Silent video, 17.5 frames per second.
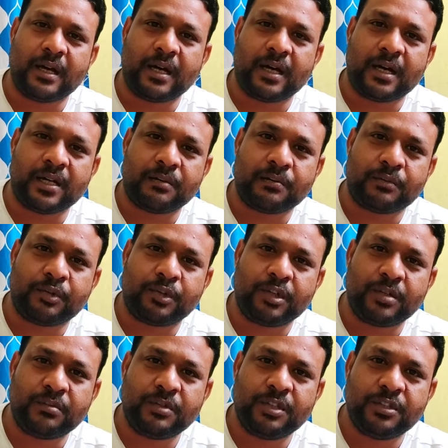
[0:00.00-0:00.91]
আর
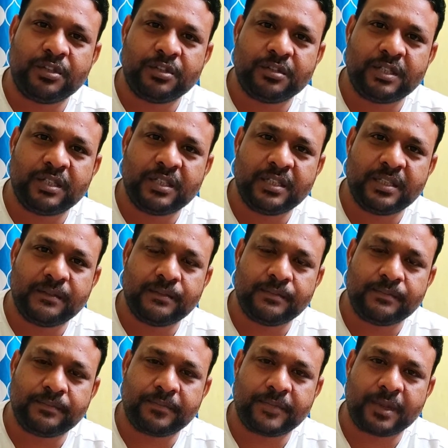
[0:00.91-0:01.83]
পরের ভিডিওতে
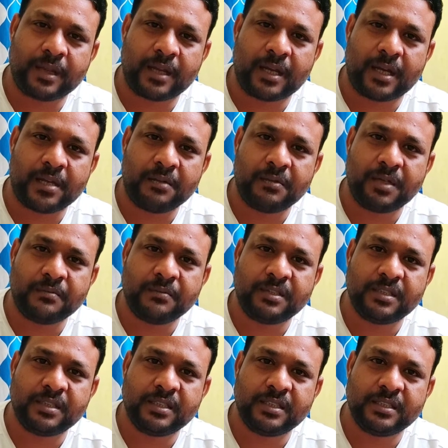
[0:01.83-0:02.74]
আমি
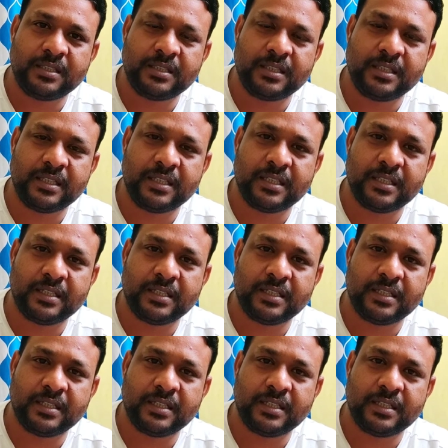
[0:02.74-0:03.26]
ভাবছি যে